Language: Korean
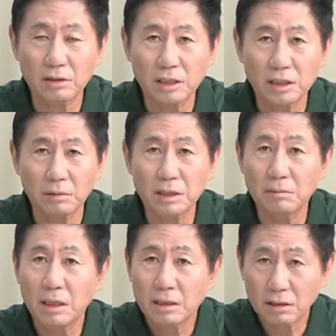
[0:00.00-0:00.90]
것이
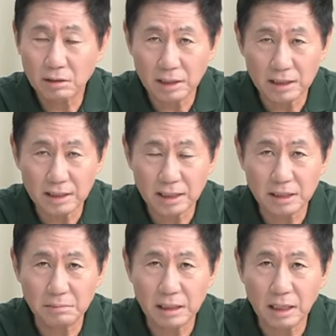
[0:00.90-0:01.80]
점점 드러나지
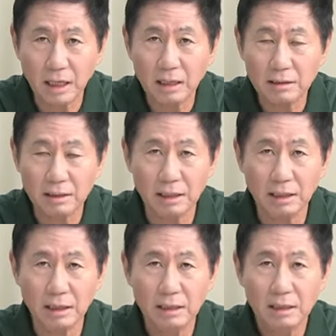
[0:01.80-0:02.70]
않습니까?
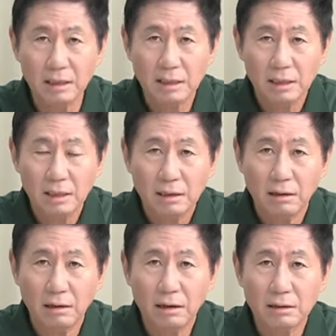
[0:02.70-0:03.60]
네.
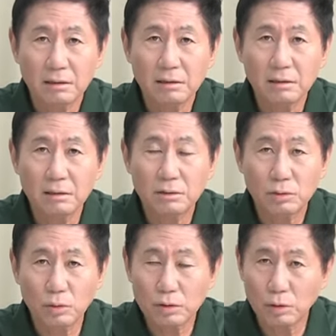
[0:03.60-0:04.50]
아, 그
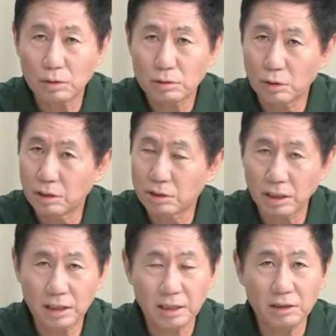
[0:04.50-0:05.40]
조, 조,
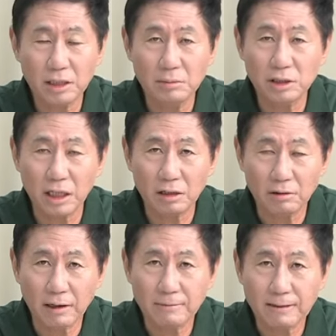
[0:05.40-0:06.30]
조현천인가요?
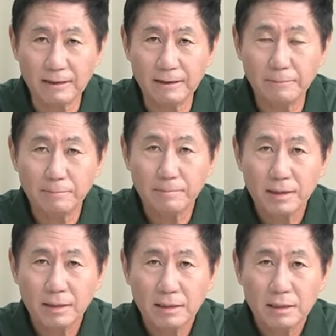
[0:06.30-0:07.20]
기무사령관. 네.
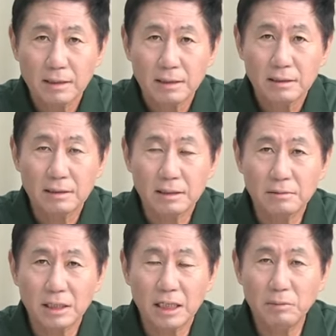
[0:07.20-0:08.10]

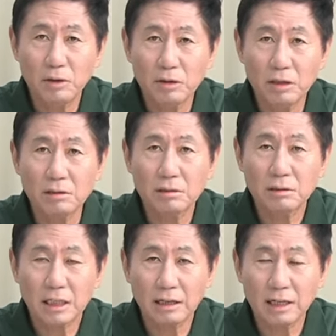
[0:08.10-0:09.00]
지금의
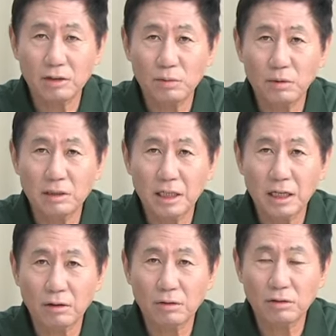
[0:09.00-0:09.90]
김영현 장관
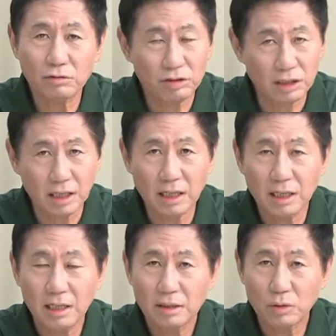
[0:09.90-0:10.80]
후보자하고 육사
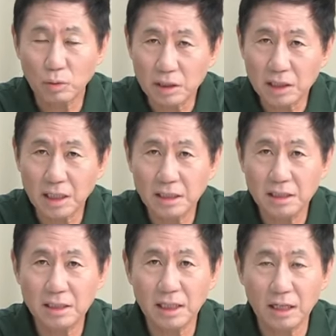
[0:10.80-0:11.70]

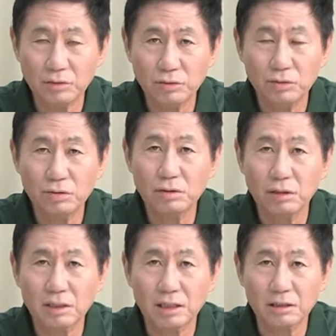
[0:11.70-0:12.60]
동기생인지 아주
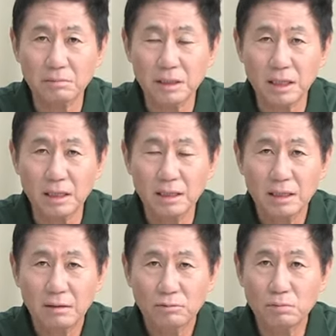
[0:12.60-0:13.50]
그렇다 그럽니다.
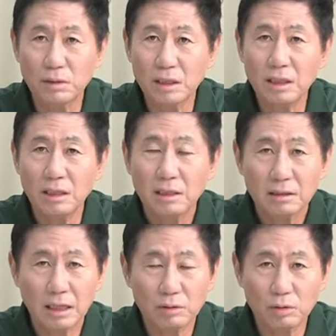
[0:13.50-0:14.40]
분명히
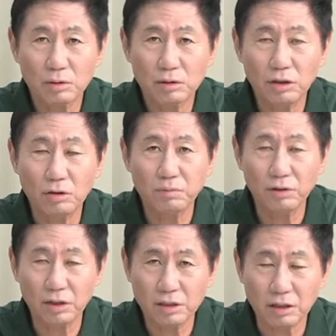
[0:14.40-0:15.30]
대통령실로
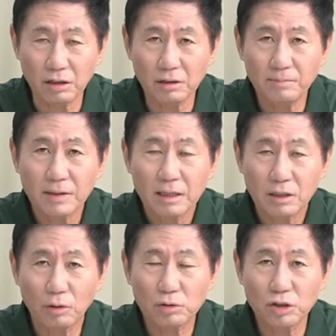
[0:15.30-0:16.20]
불러서
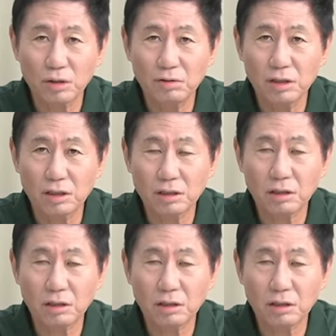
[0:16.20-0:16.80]
경호처로 불려서